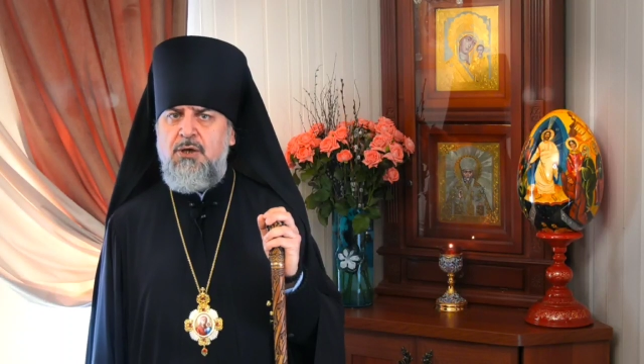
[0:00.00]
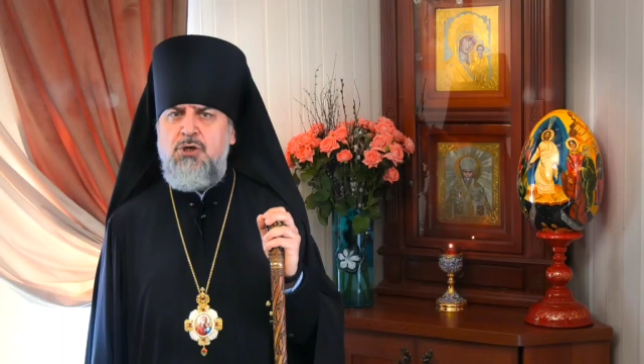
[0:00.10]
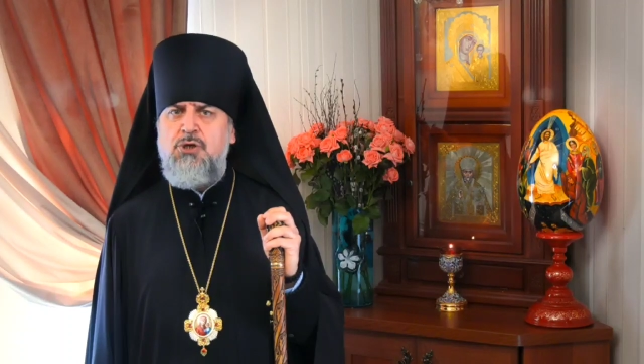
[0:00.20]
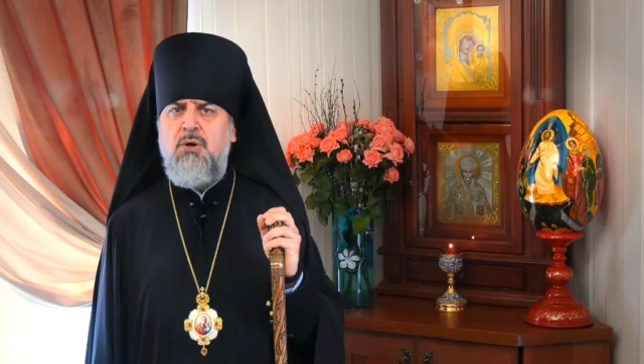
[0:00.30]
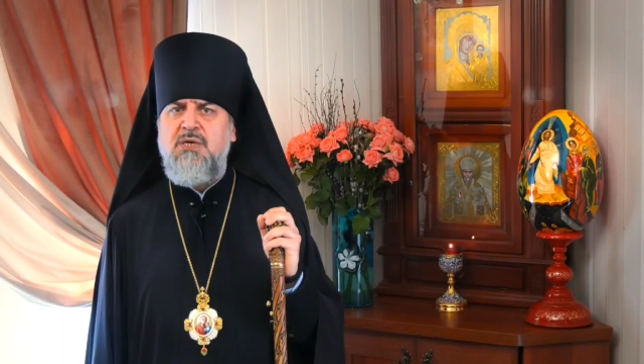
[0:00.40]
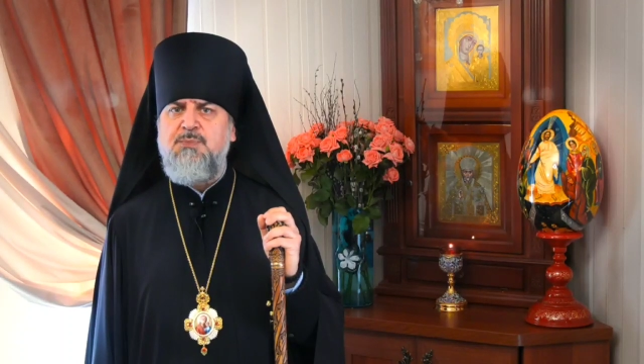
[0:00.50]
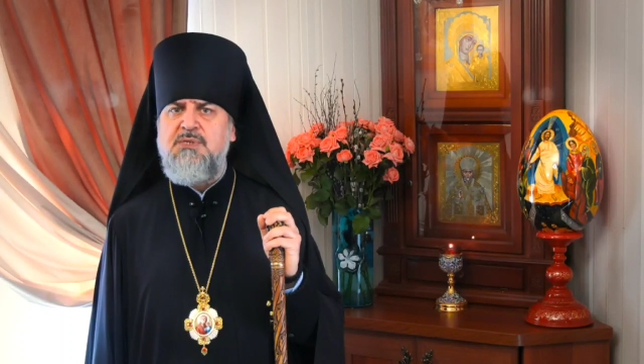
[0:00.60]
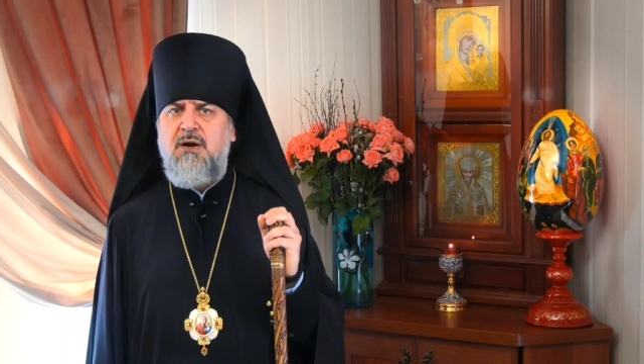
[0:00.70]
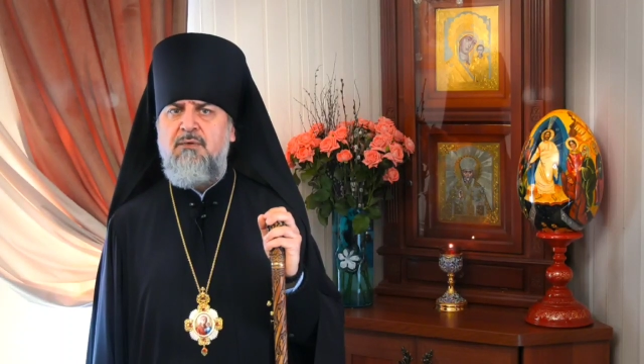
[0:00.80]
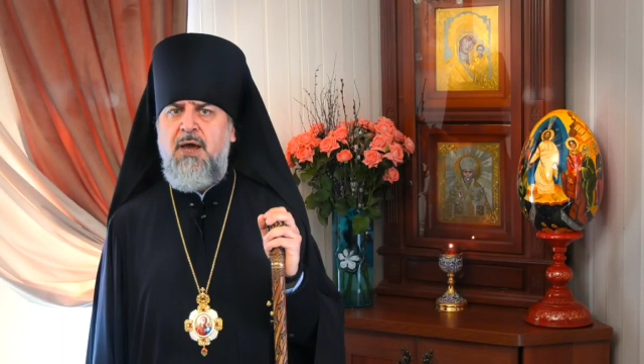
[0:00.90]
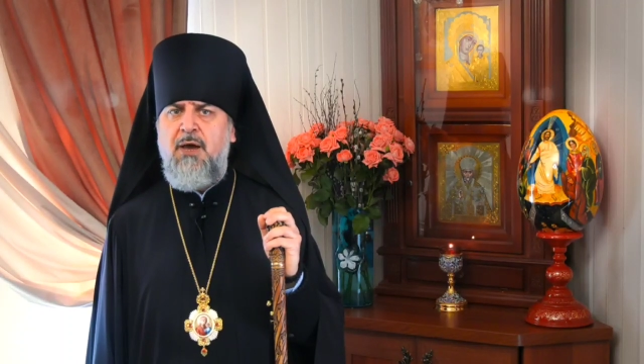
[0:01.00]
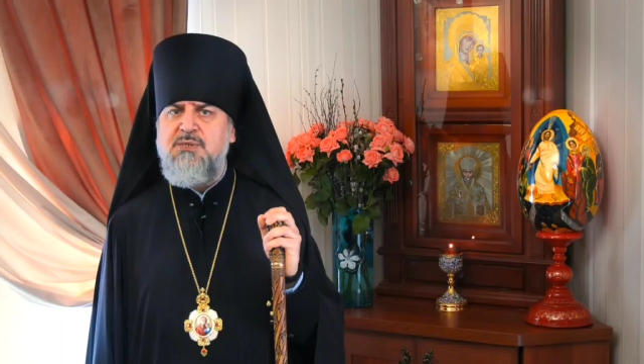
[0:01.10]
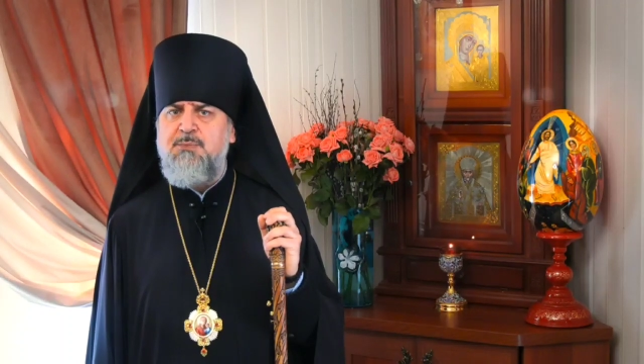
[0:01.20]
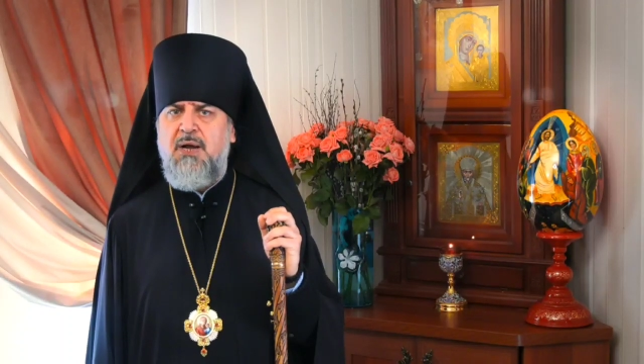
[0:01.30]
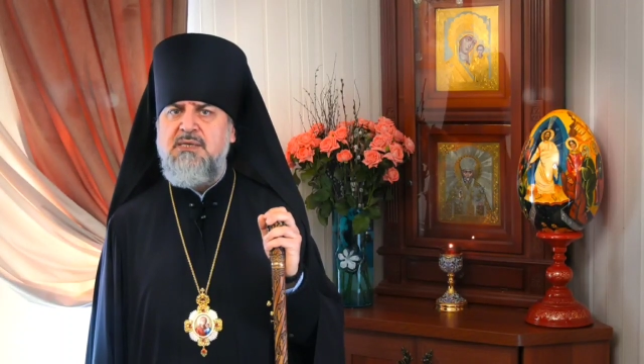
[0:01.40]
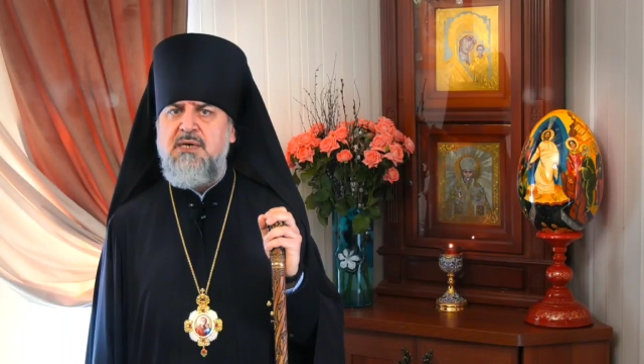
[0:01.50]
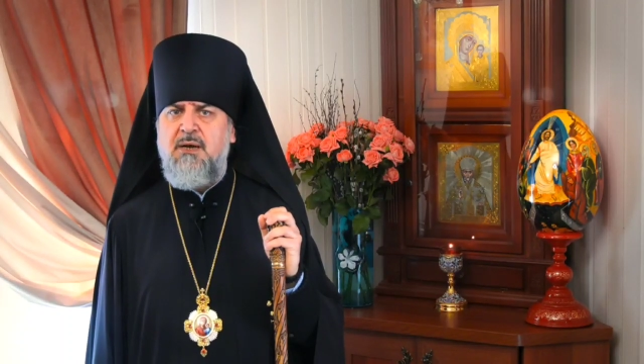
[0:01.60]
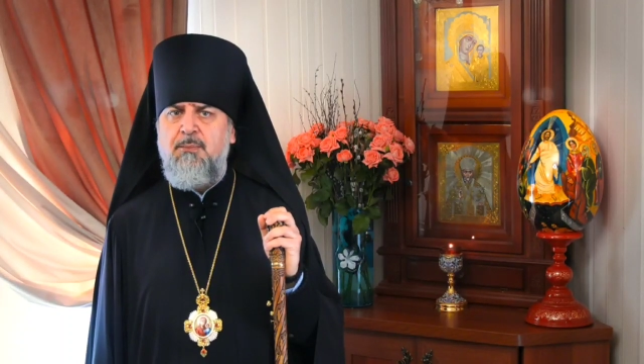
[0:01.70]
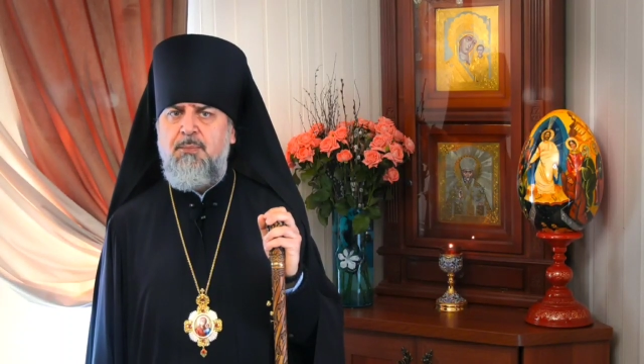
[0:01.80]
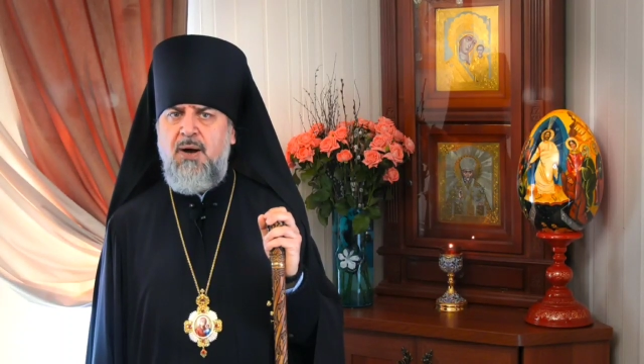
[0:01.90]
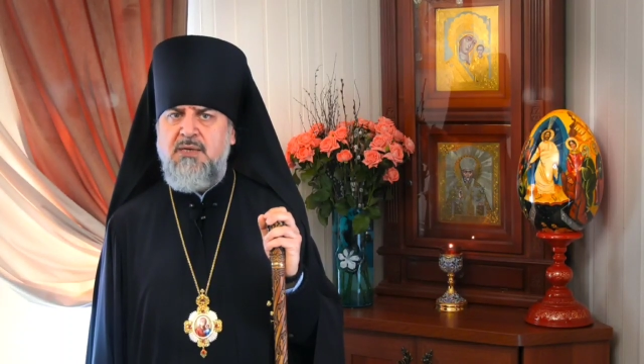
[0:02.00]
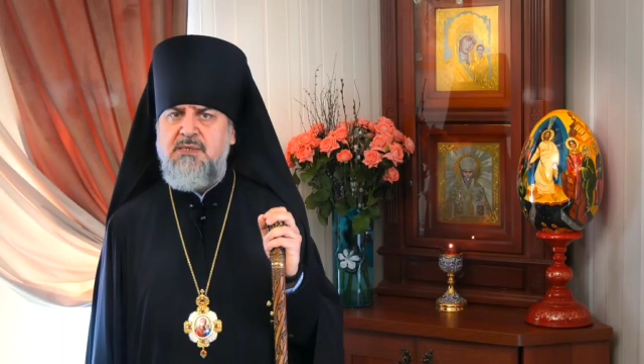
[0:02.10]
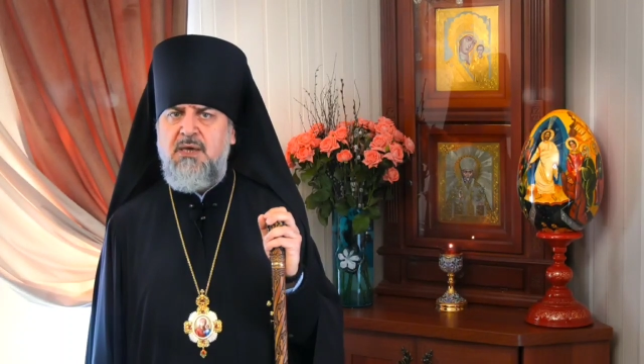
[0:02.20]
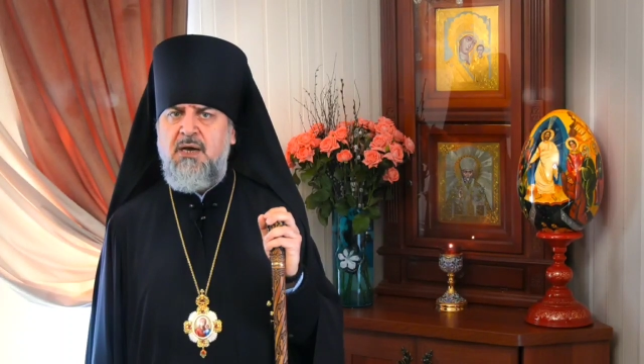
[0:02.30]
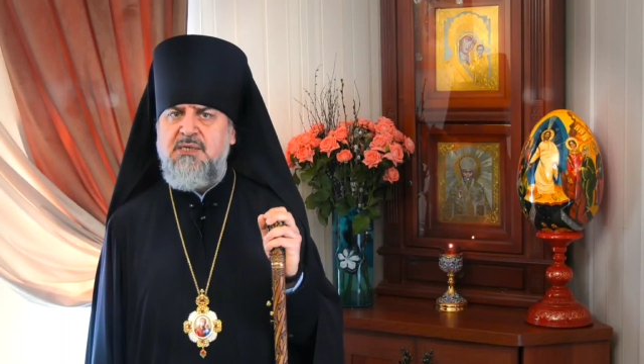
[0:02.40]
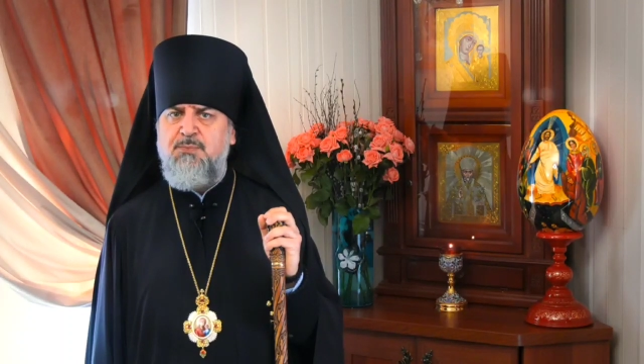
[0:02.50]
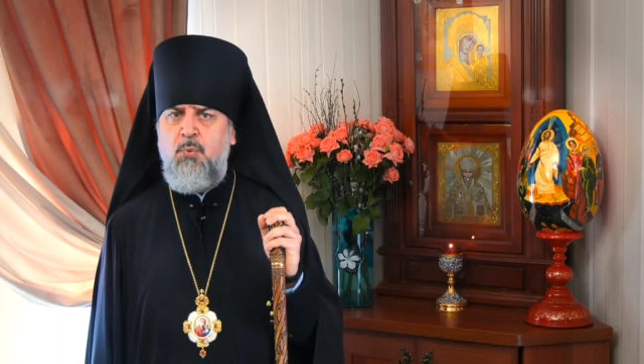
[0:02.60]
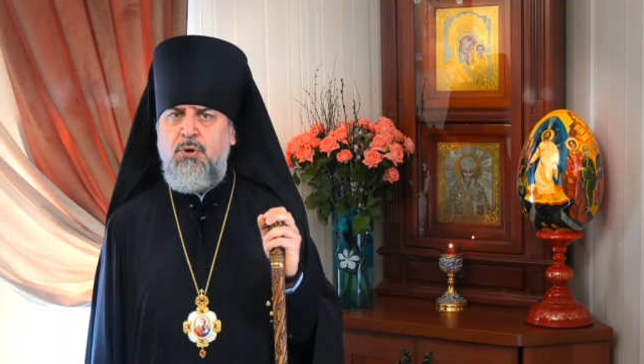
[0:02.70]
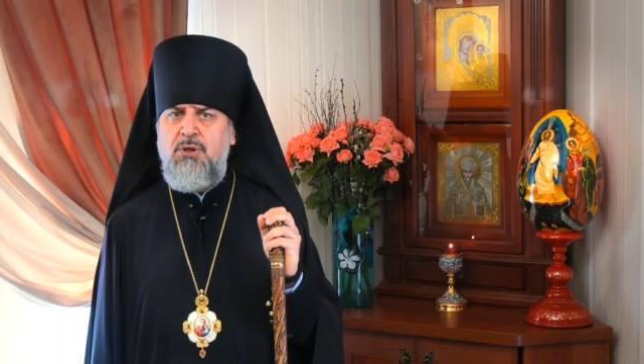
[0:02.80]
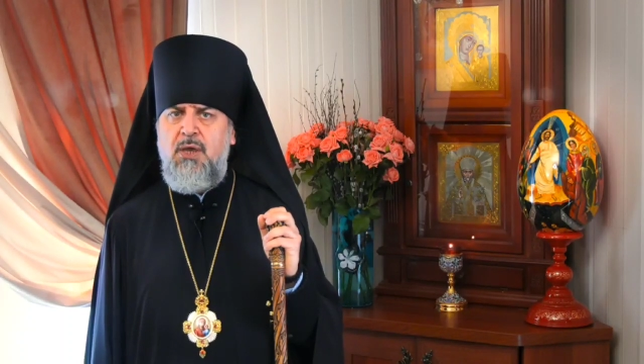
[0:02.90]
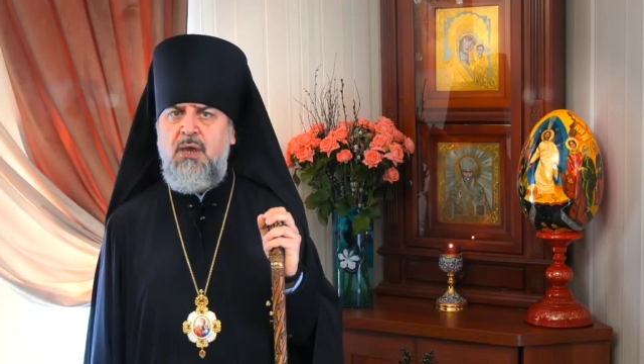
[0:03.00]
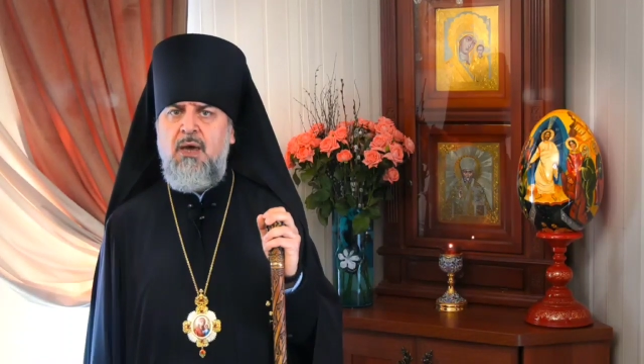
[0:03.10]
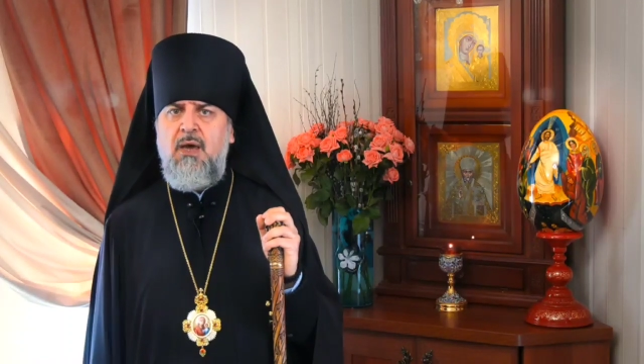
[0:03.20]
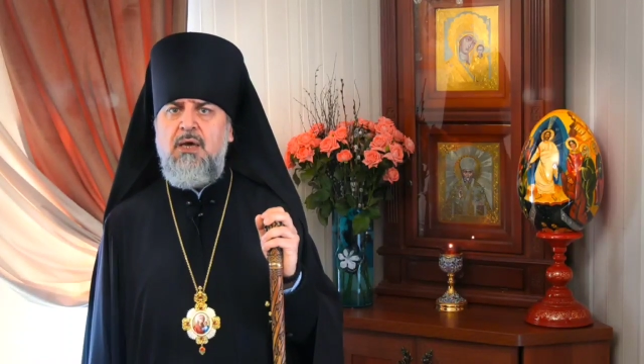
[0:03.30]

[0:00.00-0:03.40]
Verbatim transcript: Еще раз поздравляю с праздником Пасхи Господней